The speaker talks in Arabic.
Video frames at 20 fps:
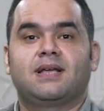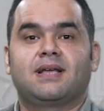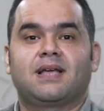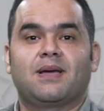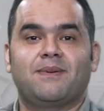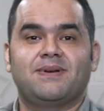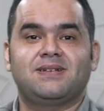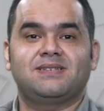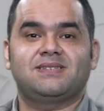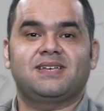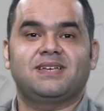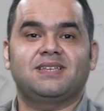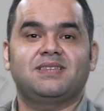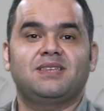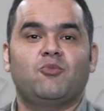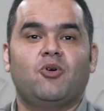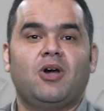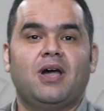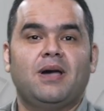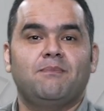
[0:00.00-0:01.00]
كمان
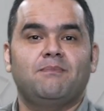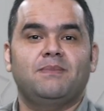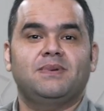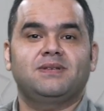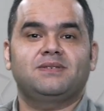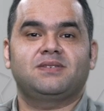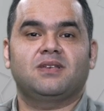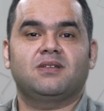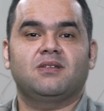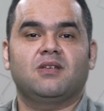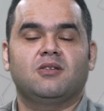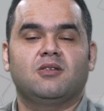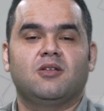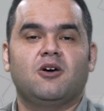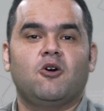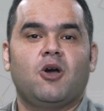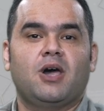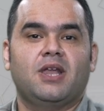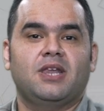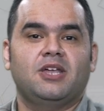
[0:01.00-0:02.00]
سيدنا محمد صلى
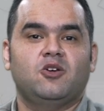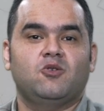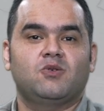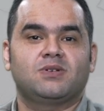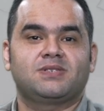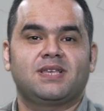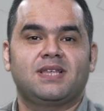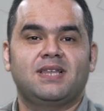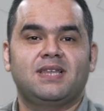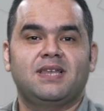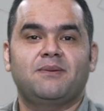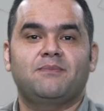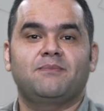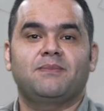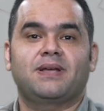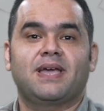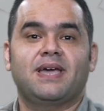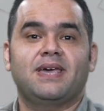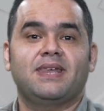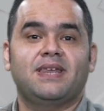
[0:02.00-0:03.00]
الله عليه
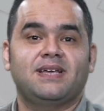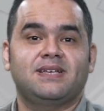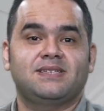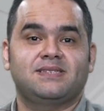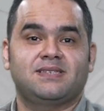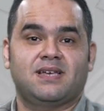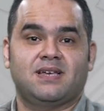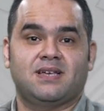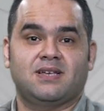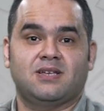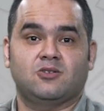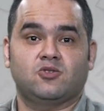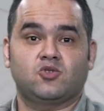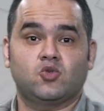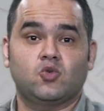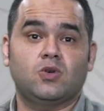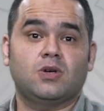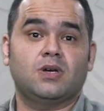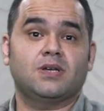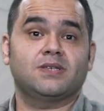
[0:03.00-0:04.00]
وسلم كان إذا
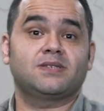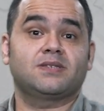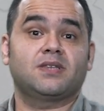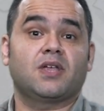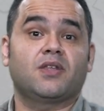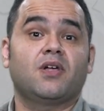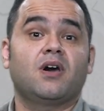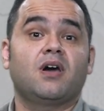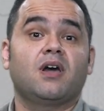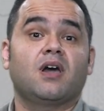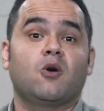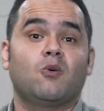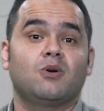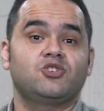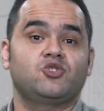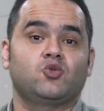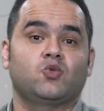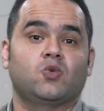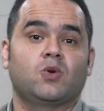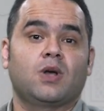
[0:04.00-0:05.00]
سر استنار
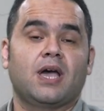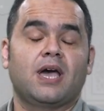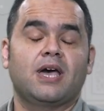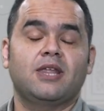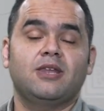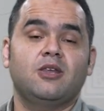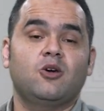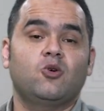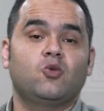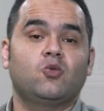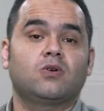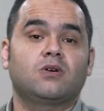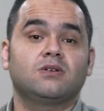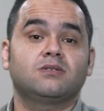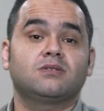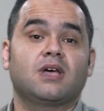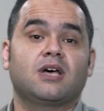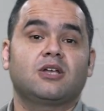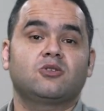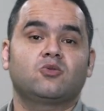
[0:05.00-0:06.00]
وجهه كأنه
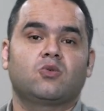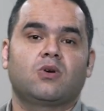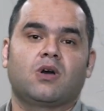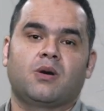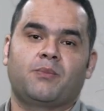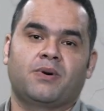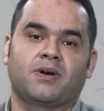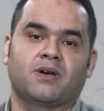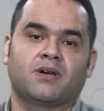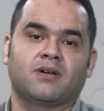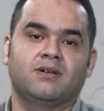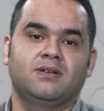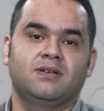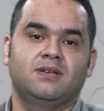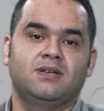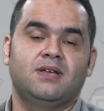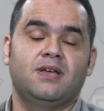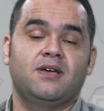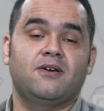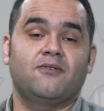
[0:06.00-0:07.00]
قطعة قمر
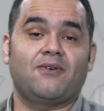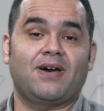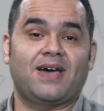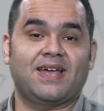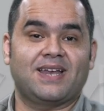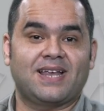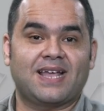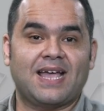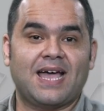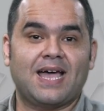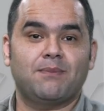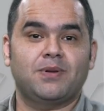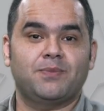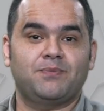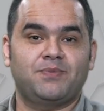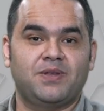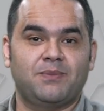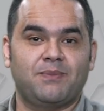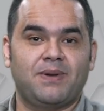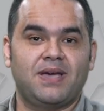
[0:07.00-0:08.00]
فعن كعب
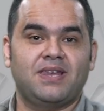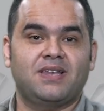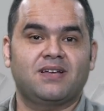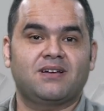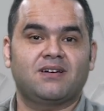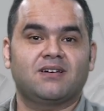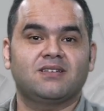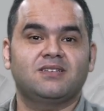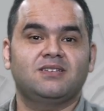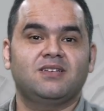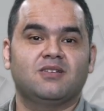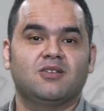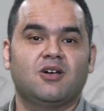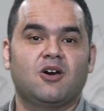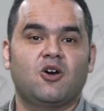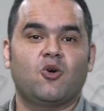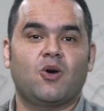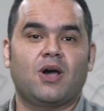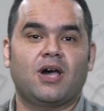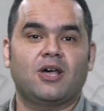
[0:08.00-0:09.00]
بن مالك رضي
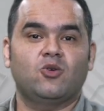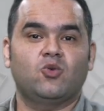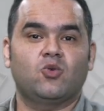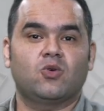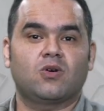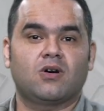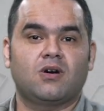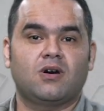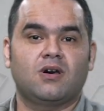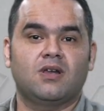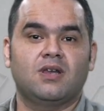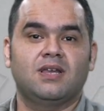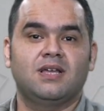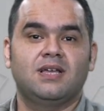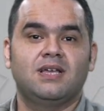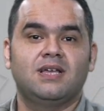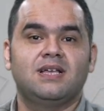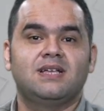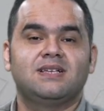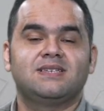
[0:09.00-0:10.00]
الله عنه قال
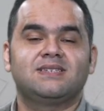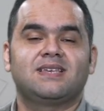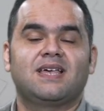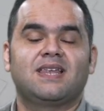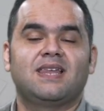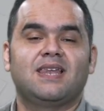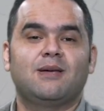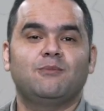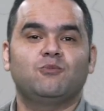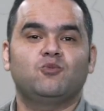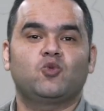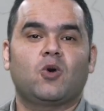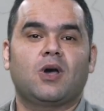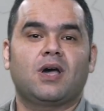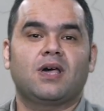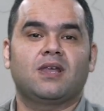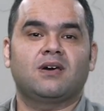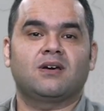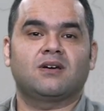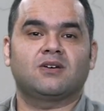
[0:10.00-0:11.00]
سلمت
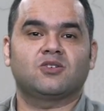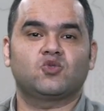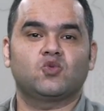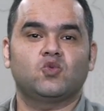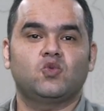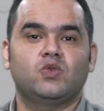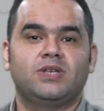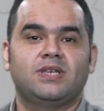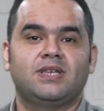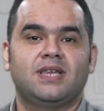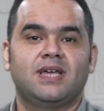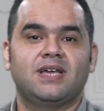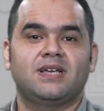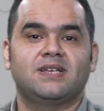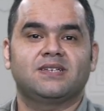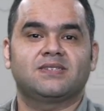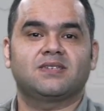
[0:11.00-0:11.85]
على رسول الله